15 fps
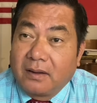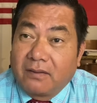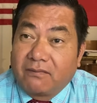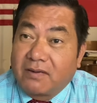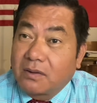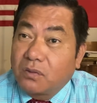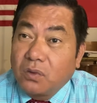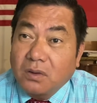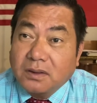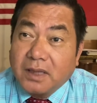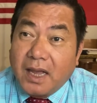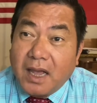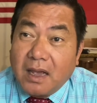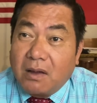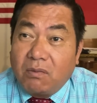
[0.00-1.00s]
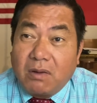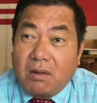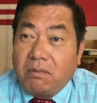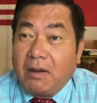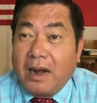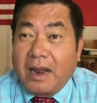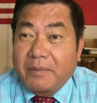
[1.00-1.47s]
và quốc tế cũng
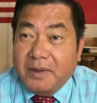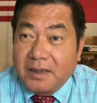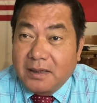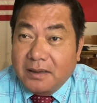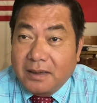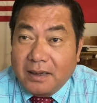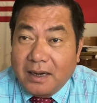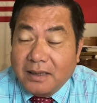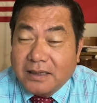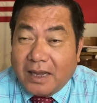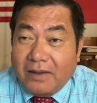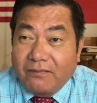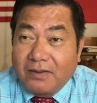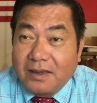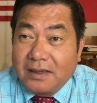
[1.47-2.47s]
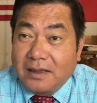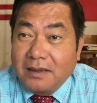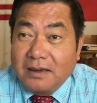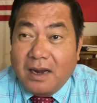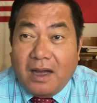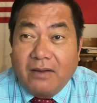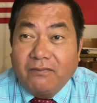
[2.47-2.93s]
không có làm gì được hết là tại vì cứ
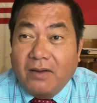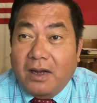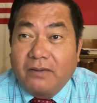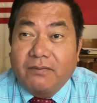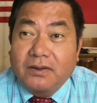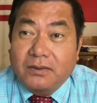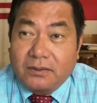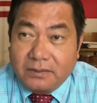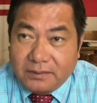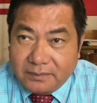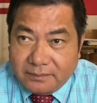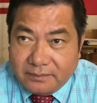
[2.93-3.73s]
lỡn vỡn vậy thôi